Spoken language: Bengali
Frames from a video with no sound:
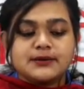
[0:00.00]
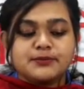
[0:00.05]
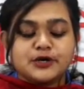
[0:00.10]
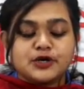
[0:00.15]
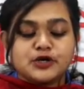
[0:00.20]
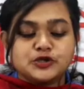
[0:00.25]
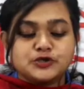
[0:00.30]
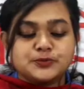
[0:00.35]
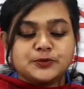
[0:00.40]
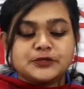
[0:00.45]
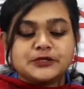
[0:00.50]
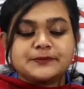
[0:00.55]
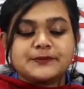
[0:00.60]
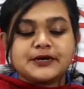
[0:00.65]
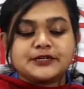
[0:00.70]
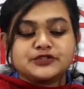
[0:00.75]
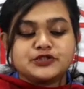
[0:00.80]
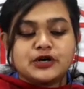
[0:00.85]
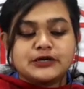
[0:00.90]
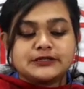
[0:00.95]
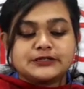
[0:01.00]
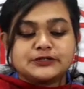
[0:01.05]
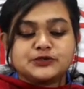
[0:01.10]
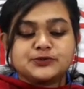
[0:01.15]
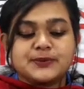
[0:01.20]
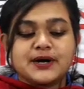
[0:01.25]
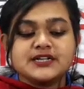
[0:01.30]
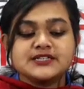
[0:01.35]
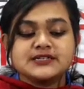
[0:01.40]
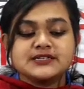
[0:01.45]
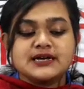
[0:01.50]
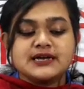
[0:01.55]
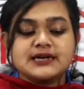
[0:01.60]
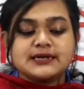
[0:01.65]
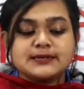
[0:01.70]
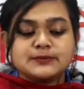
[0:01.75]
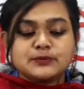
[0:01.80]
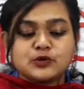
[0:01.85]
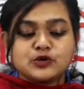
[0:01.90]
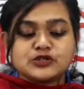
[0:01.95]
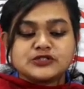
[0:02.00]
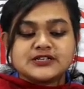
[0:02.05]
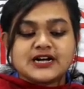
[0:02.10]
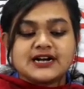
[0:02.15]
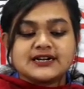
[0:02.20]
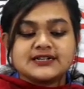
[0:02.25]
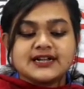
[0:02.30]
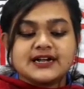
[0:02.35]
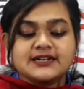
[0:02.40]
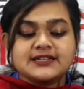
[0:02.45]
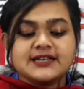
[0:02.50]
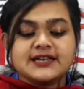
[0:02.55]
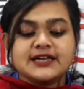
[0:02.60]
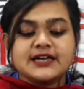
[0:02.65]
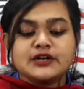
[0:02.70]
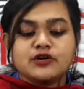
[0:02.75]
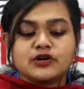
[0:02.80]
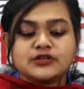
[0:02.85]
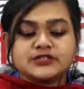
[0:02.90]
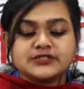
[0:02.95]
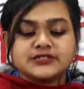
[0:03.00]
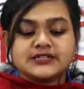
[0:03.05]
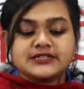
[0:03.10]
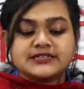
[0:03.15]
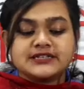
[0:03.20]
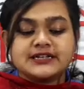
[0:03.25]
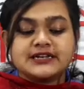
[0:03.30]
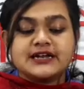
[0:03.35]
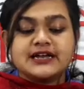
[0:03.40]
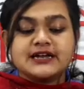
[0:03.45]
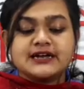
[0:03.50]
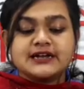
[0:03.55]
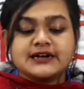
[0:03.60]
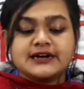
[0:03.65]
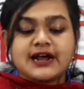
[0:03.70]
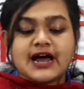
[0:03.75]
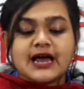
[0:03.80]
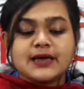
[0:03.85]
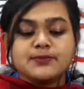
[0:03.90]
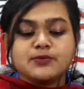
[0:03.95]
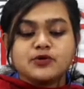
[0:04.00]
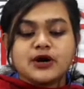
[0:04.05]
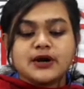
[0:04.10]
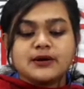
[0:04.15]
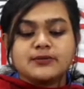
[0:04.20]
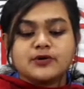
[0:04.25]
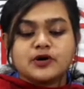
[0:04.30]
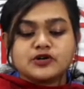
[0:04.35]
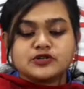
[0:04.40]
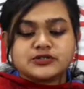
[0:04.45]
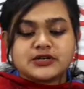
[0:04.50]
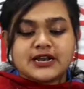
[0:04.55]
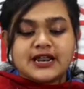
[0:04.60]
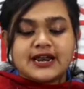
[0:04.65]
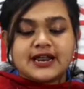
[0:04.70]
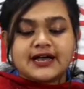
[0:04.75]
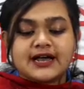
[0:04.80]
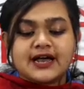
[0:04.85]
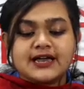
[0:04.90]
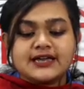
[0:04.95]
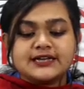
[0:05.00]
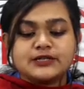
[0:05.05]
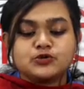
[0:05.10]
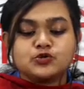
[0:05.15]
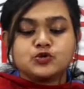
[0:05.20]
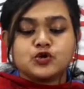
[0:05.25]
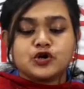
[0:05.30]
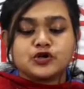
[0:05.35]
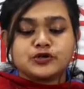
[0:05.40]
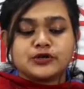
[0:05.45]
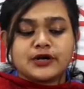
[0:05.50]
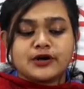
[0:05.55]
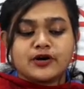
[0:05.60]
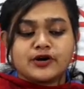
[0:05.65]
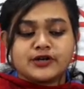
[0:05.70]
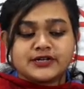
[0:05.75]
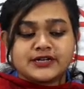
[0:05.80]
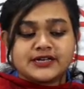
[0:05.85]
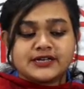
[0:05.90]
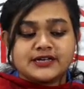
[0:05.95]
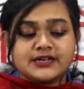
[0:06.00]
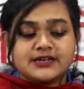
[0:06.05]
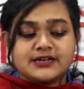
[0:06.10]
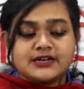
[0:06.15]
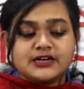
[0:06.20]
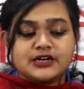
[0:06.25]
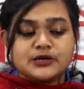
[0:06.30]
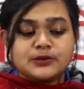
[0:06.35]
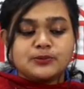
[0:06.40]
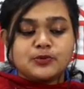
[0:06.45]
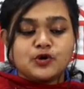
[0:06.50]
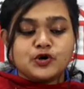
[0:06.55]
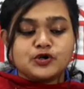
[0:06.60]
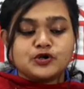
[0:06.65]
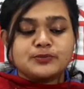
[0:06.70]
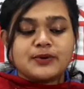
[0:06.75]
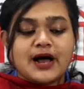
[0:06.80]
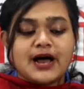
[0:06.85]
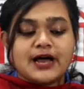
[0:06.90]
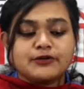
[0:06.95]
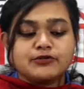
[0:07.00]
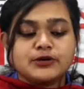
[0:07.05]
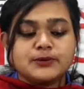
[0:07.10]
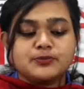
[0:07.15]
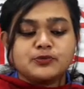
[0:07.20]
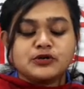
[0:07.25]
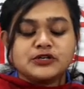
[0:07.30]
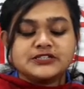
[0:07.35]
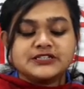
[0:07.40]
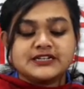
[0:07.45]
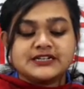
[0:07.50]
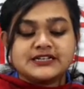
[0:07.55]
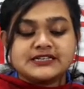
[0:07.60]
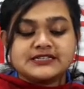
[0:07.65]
বৃহস্পতিবার সতেরো মার্চ ভোর চারটার দিকে নরসিংদীর রায়পুরার মরজলা এলাকায় এ দুর্ঘটনা ঘটে ভৈরব হাইওয়ে পুলিশের